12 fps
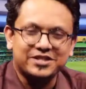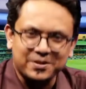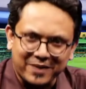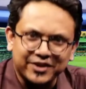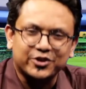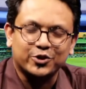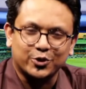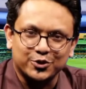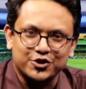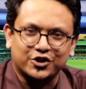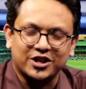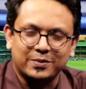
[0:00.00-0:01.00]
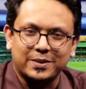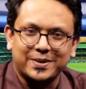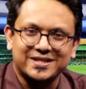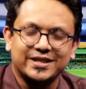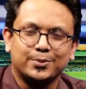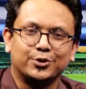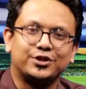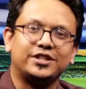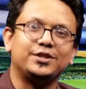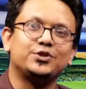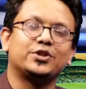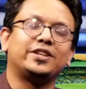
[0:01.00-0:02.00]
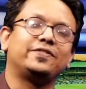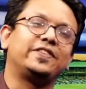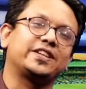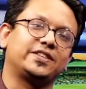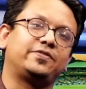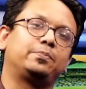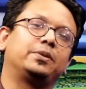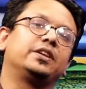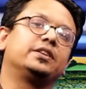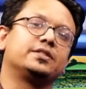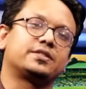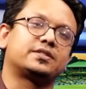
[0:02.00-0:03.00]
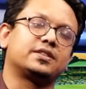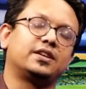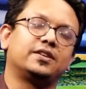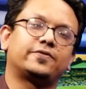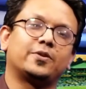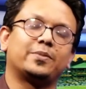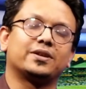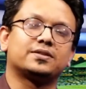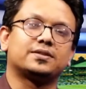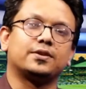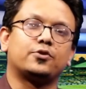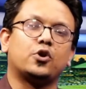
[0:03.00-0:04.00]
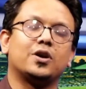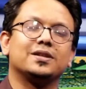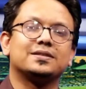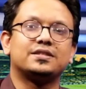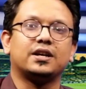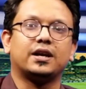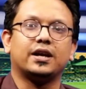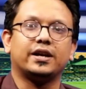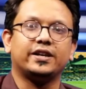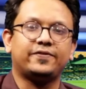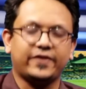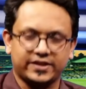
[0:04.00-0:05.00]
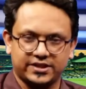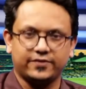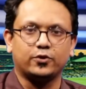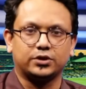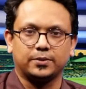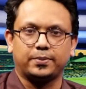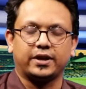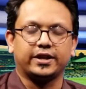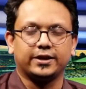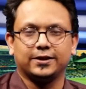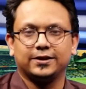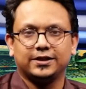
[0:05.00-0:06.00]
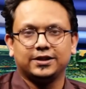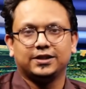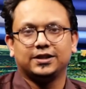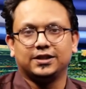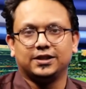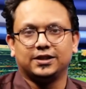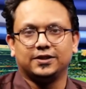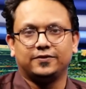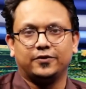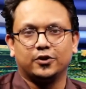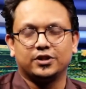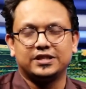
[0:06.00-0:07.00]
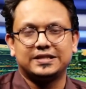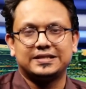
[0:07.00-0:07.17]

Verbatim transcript: সেই মহেন্দ্র খন যখন আমরা বেছে নেব তিনজন ইফেক্টিভ প্লেয়ার্স ফ্রম রাজস্থান রয়্যালস যারা ইফেক্টিভ হতে পারেন ফর দিস